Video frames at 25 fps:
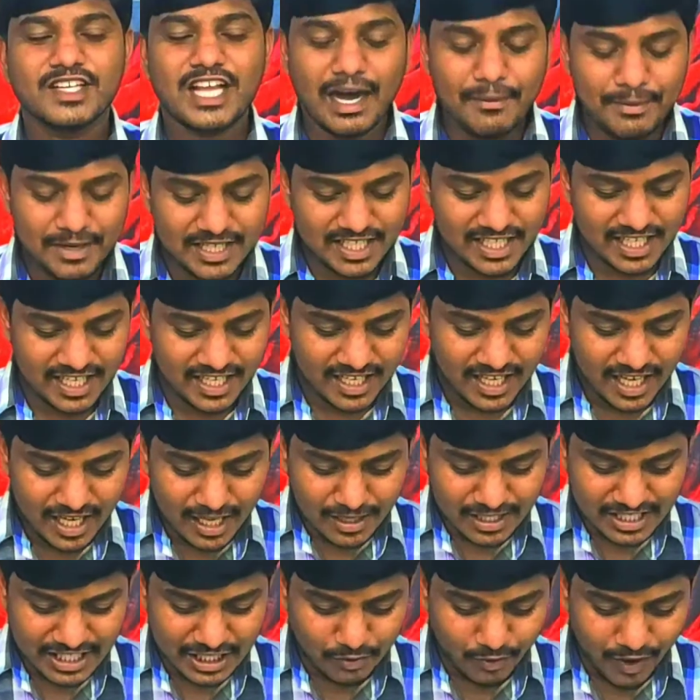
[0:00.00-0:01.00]
కాబట్టి
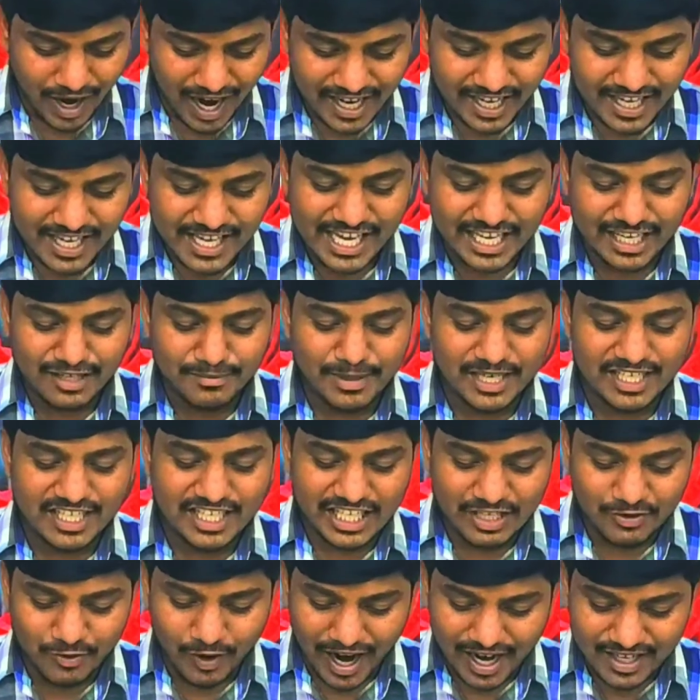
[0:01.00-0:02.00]
ఈ వాక్యాన్ని
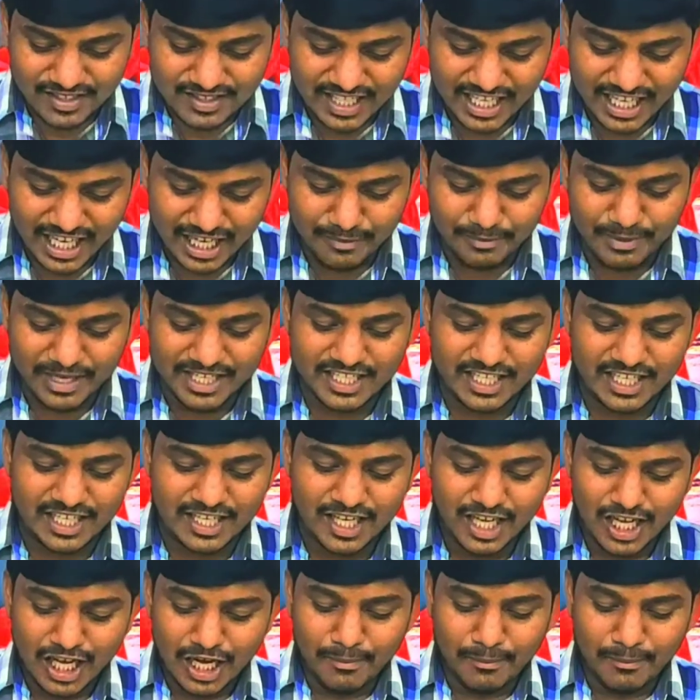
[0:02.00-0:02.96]
బట్టి ఈ వాగ్దాన్ని బట్టి